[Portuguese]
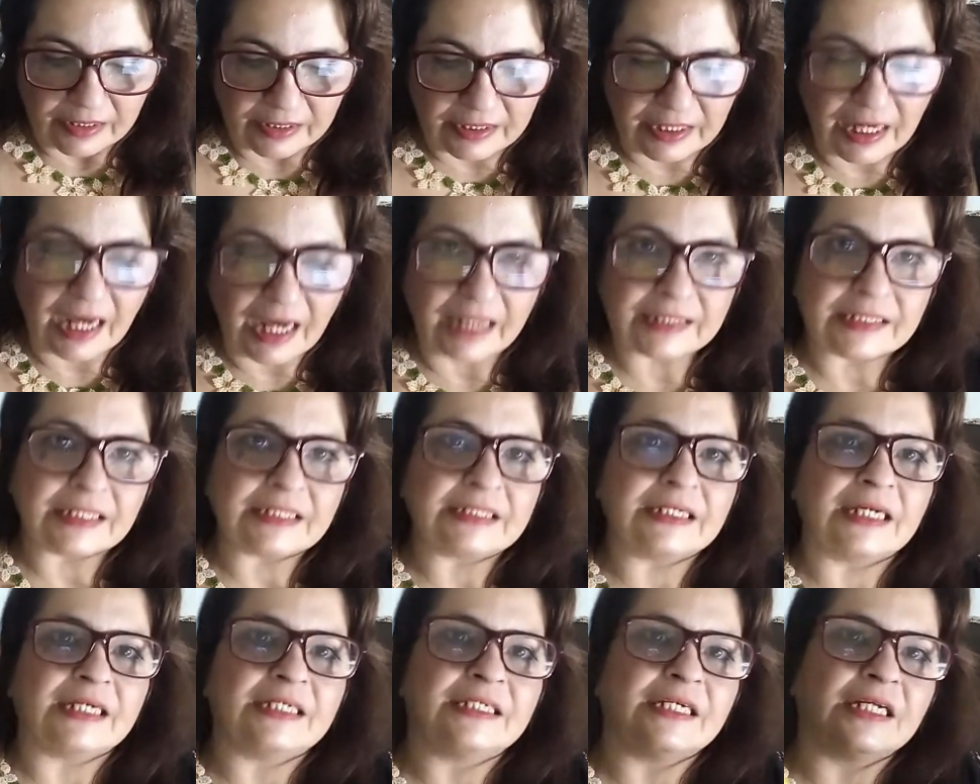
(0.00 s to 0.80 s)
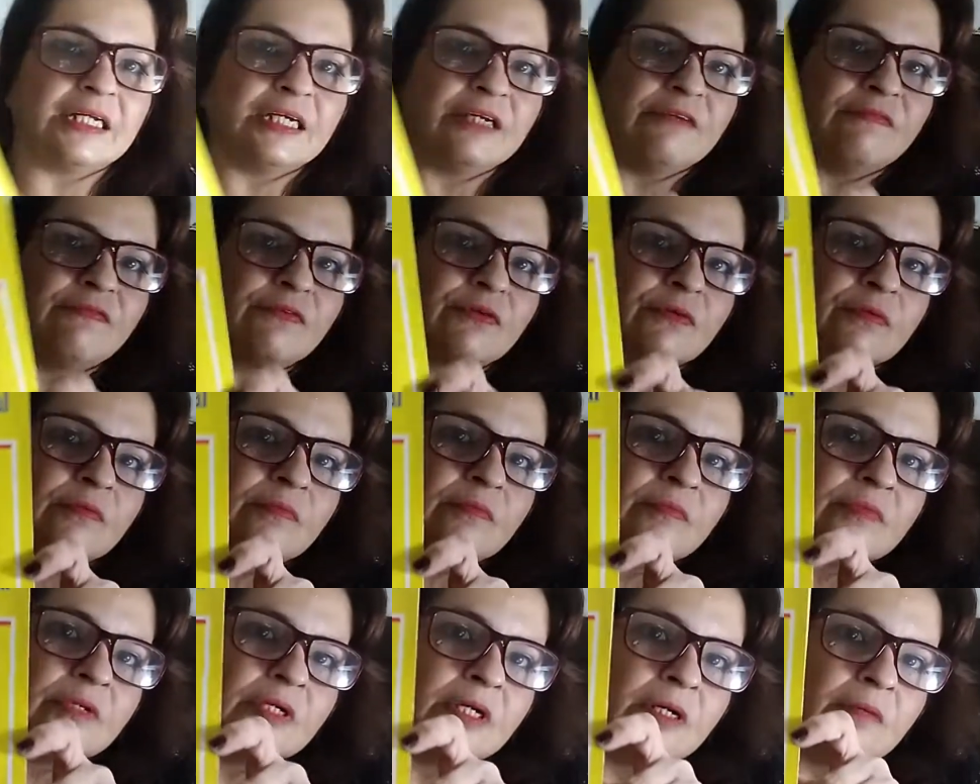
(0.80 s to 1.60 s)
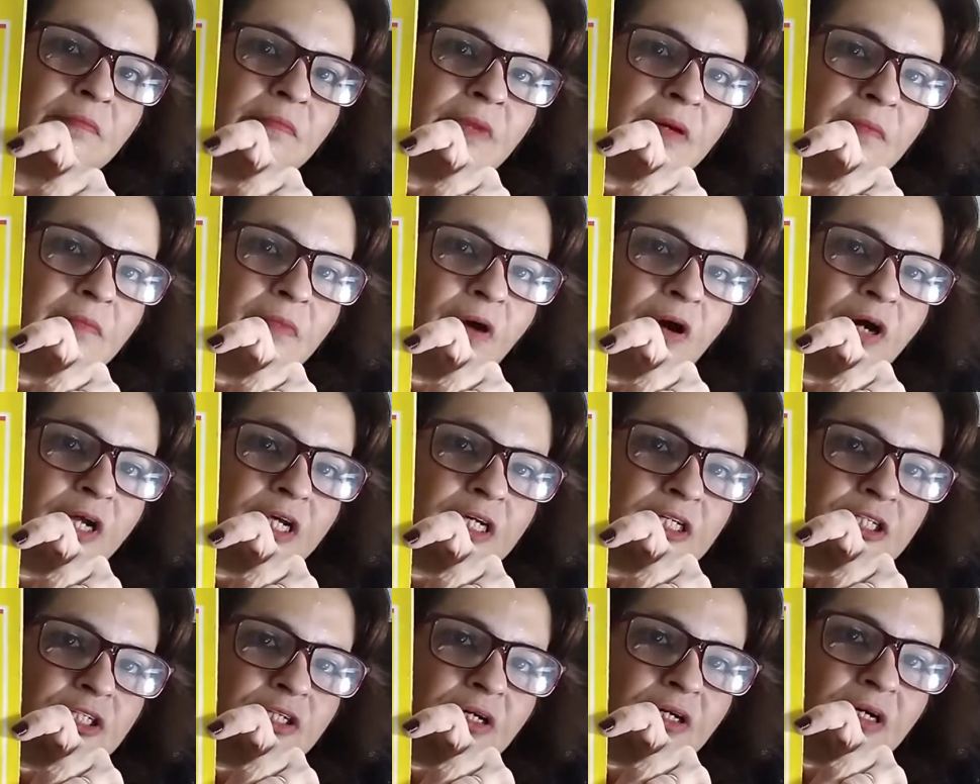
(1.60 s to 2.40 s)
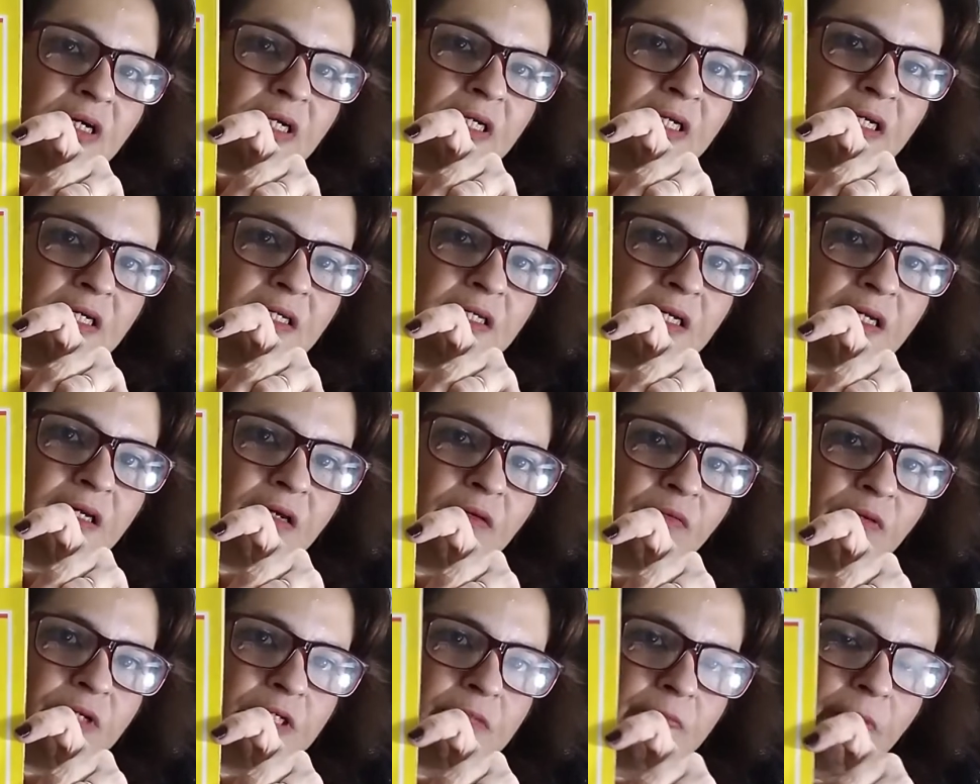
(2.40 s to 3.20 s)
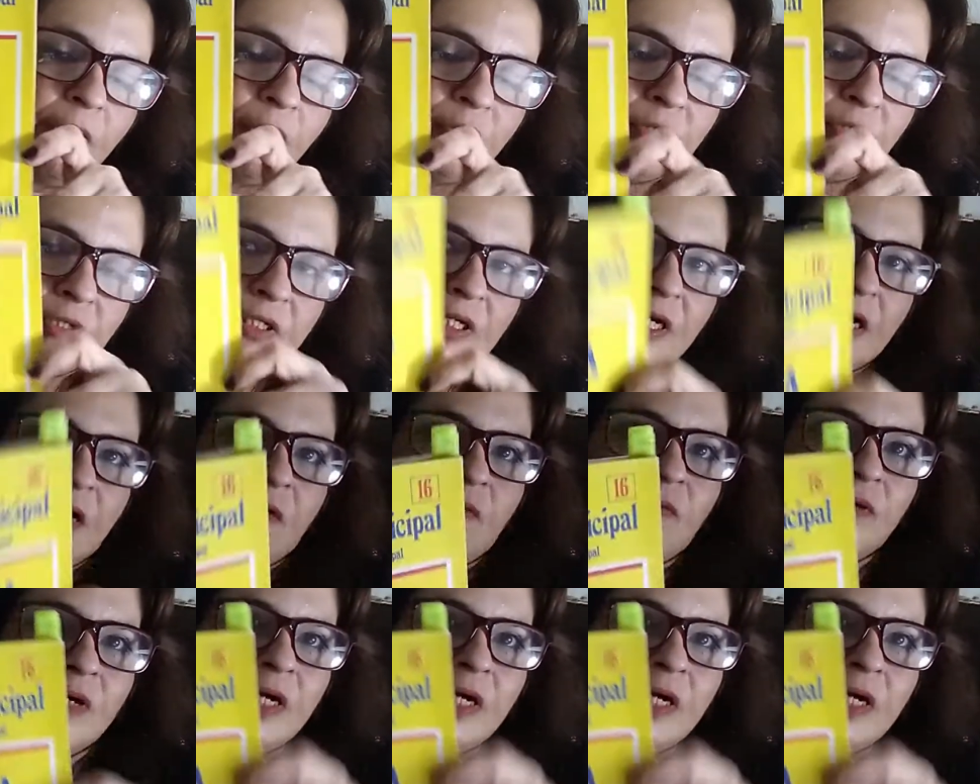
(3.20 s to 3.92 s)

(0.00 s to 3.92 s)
Trata-se desse livro Memórias de Olinda de Luiz Beltrão